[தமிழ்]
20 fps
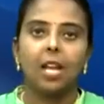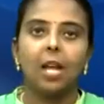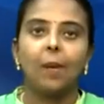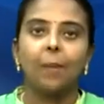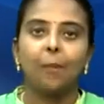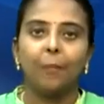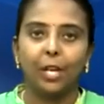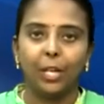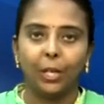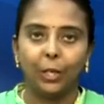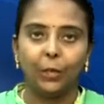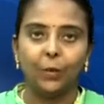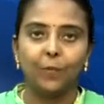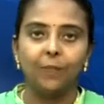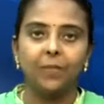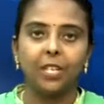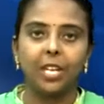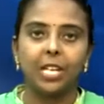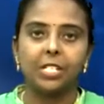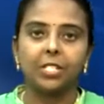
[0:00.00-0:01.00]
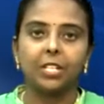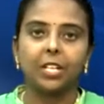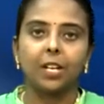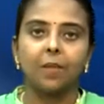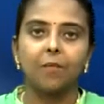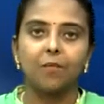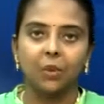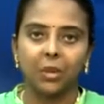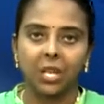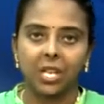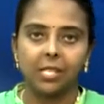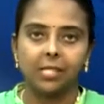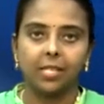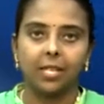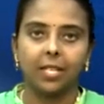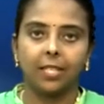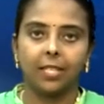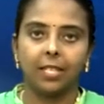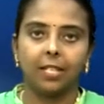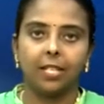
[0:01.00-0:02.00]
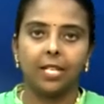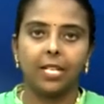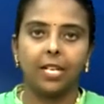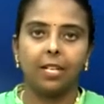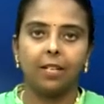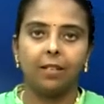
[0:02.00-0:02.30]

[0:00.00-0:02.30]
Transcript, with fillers: மீண்டும் இன்றைய முக்கிய செய்திகள்